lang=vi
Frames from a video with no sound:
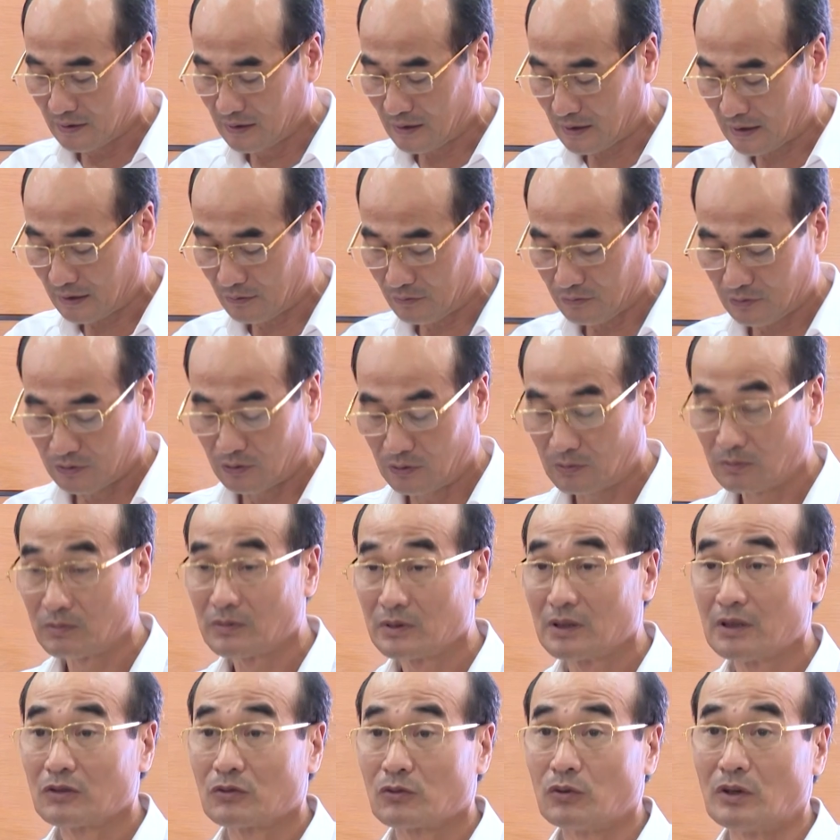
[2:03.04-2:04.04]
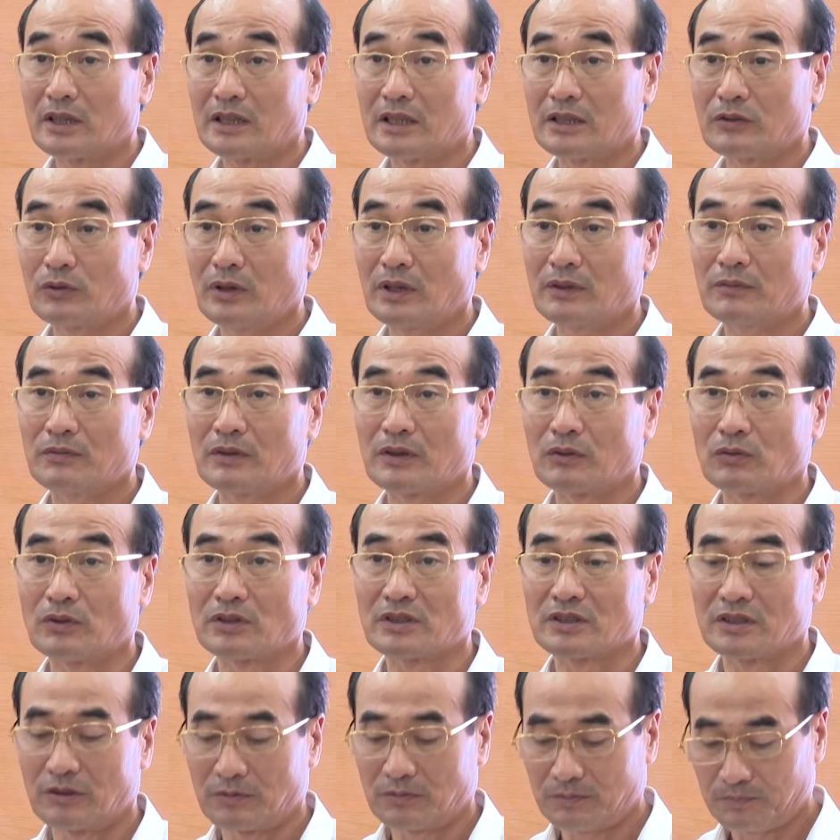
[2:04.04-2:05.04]
đưa các nội dung của nghị quyết vào cuộc
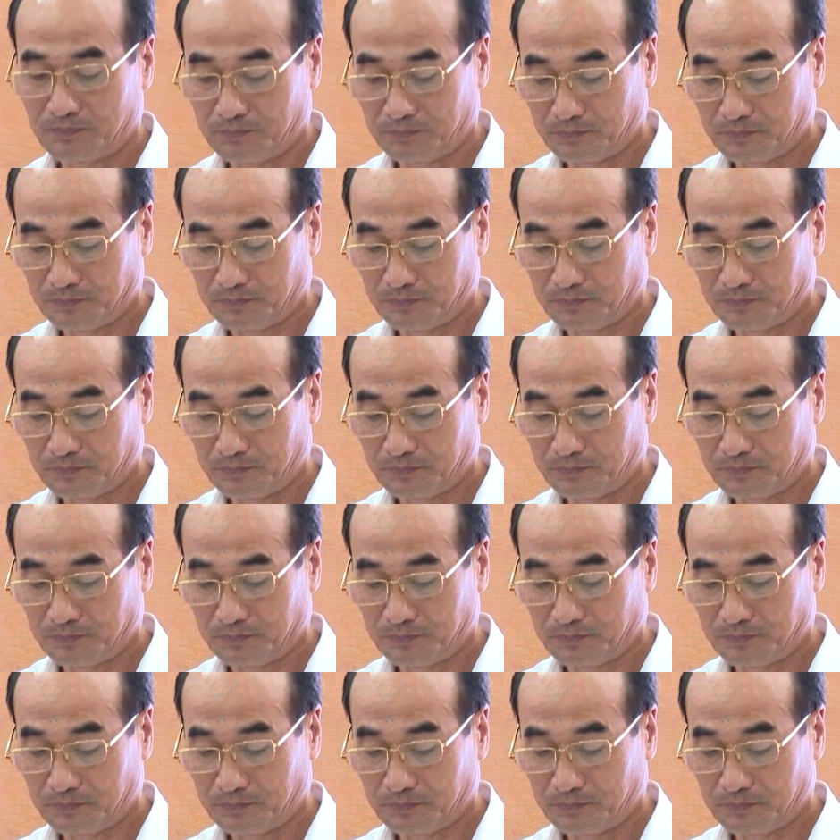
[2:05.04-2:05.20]
sống